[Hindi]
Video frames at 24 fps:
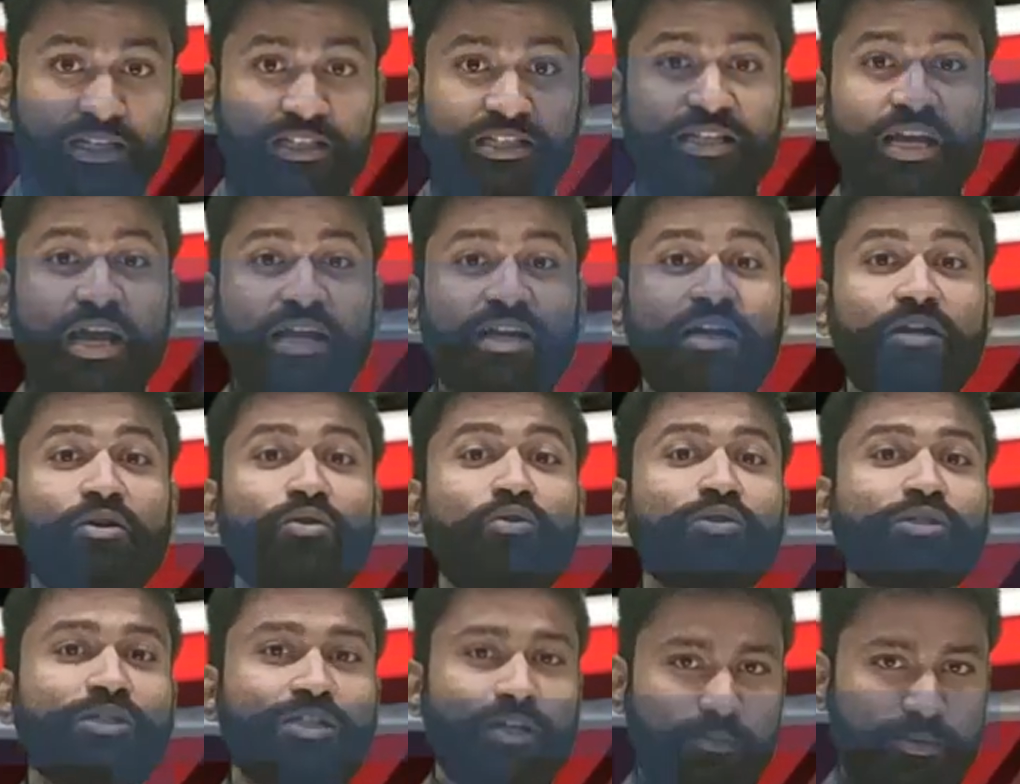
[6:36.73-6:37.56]
चैनल
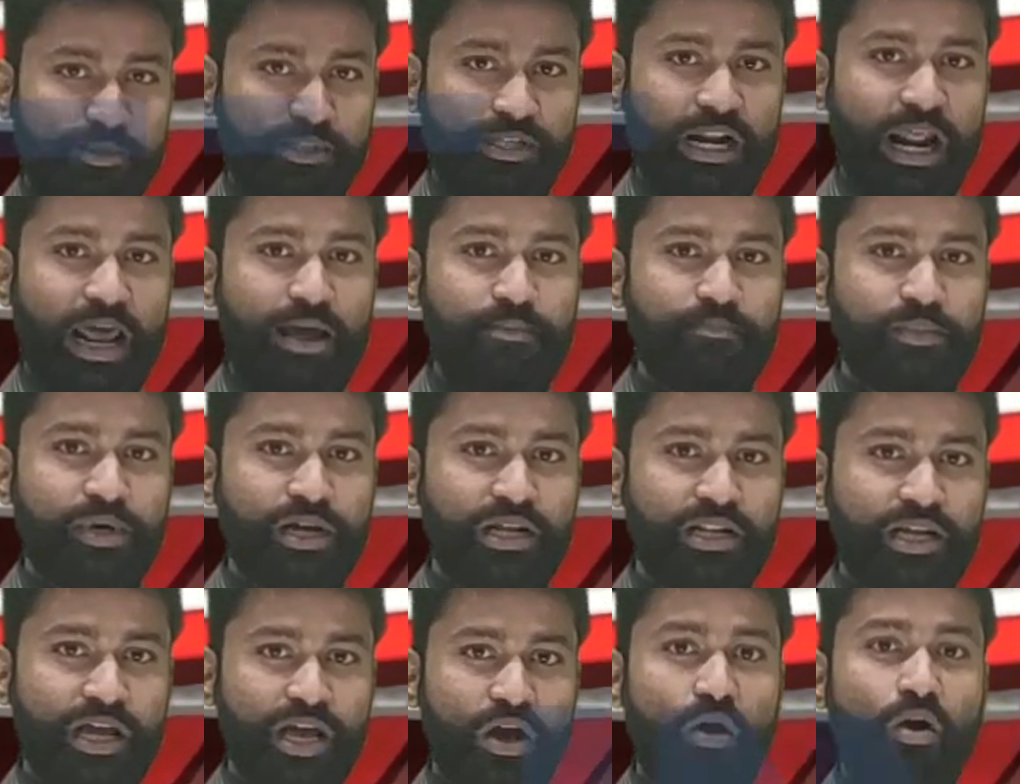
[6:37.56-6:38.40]
को सब्सक्राइब
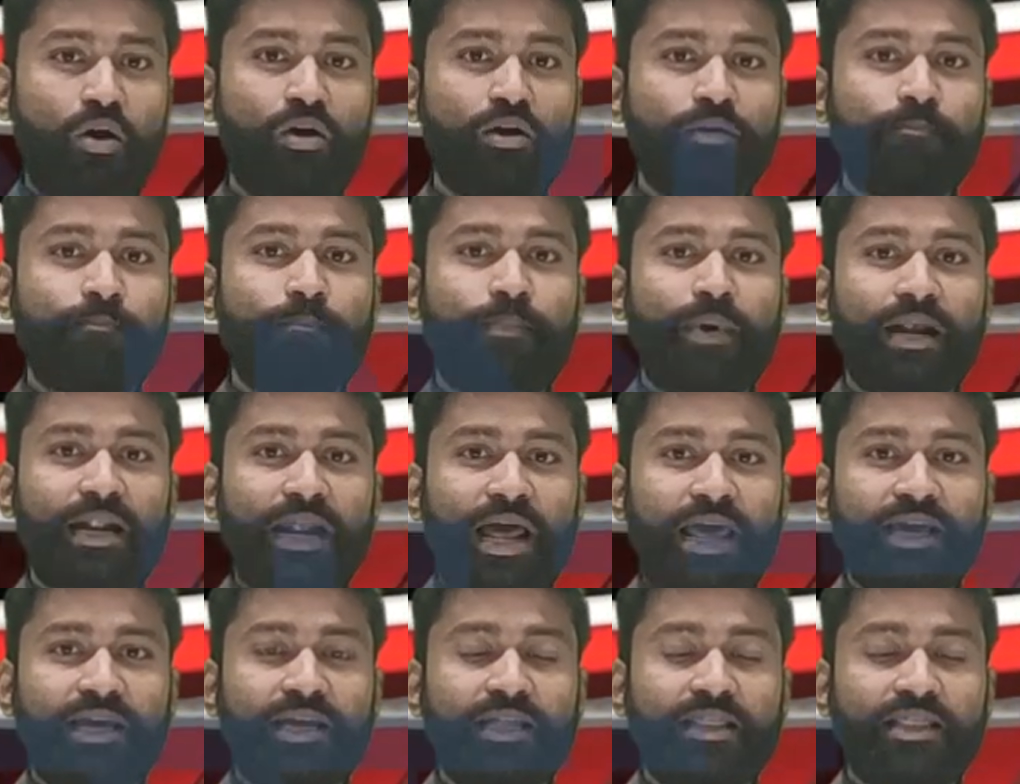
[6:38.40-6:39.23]
करिए और बेल
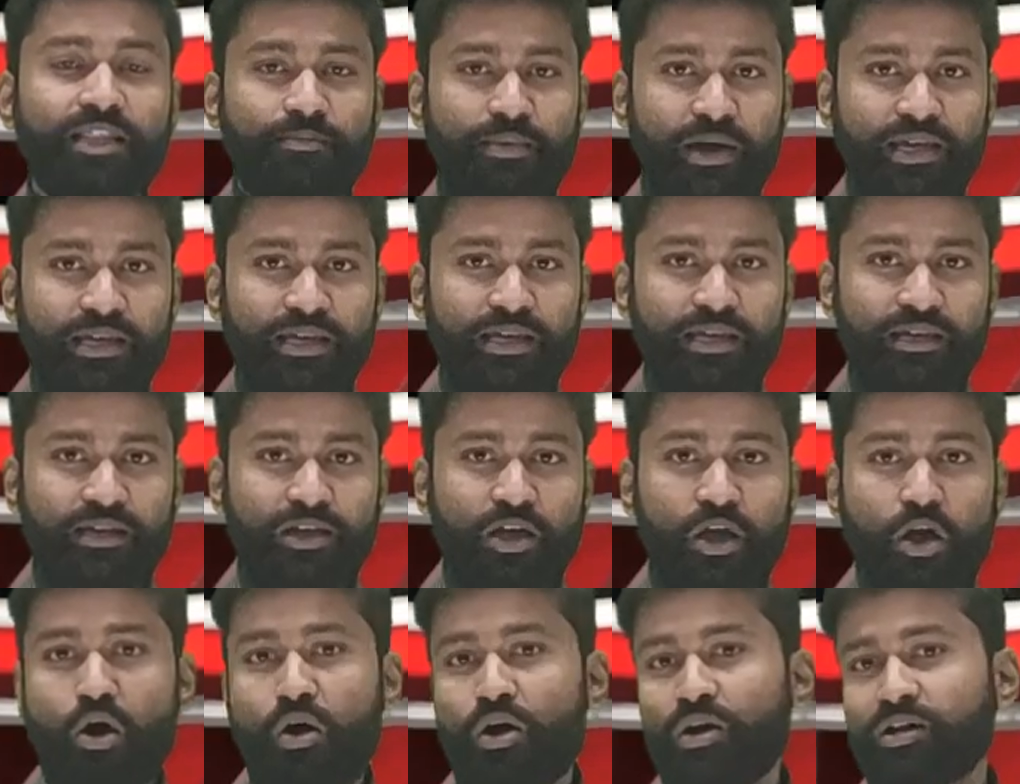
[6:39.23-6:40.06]
आइकन दबाइए
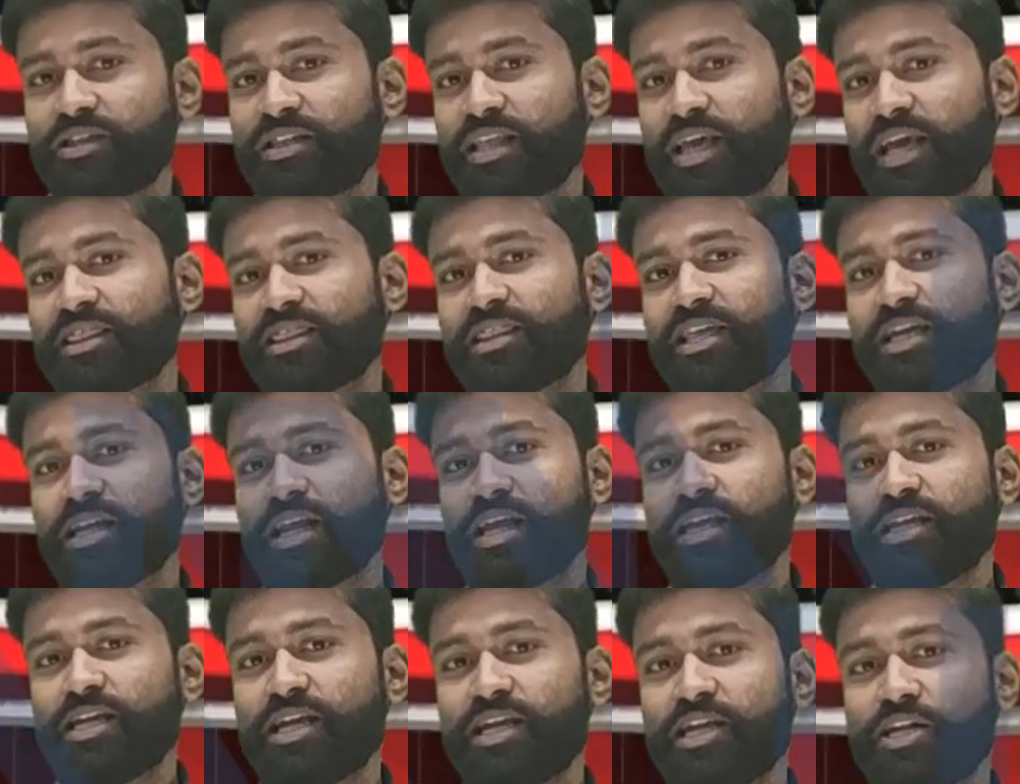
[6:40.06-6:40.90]
और देखते
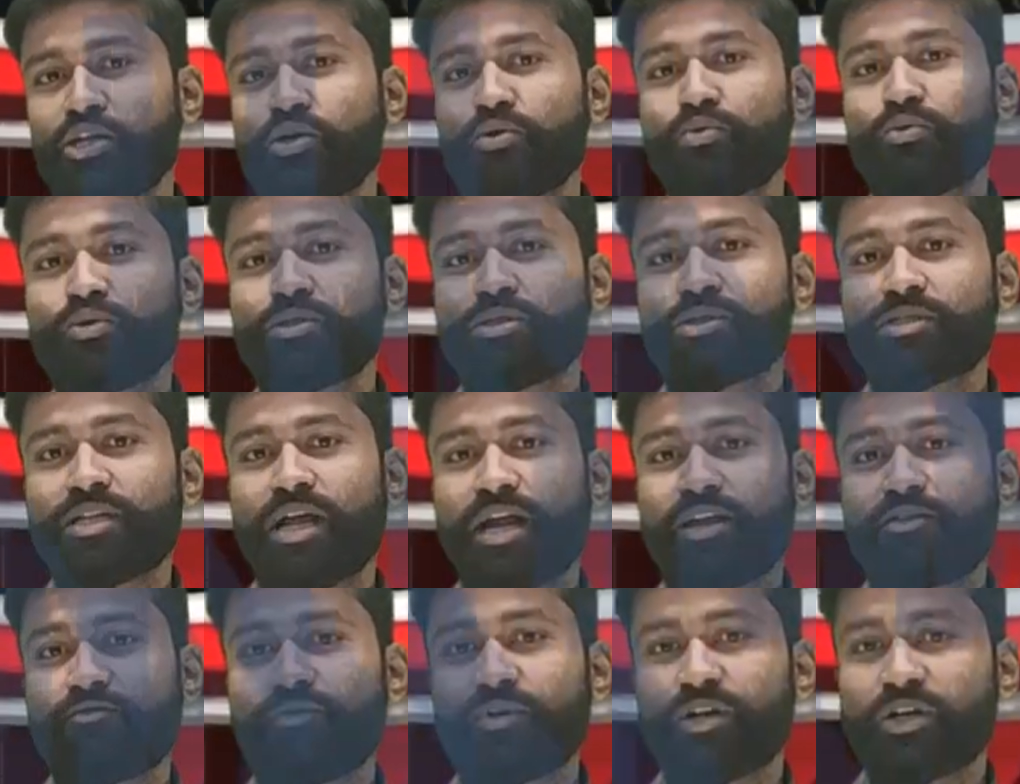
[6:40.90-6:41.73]
रहिए न्यूज
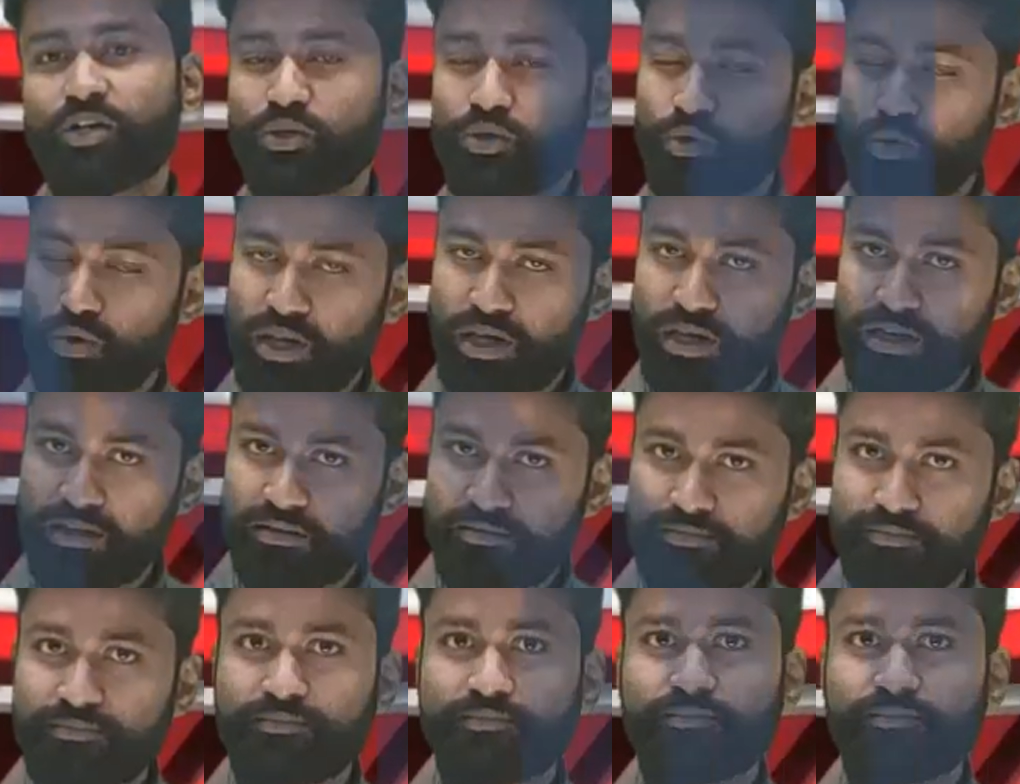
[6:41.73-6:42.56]
नेटवर्क टुडे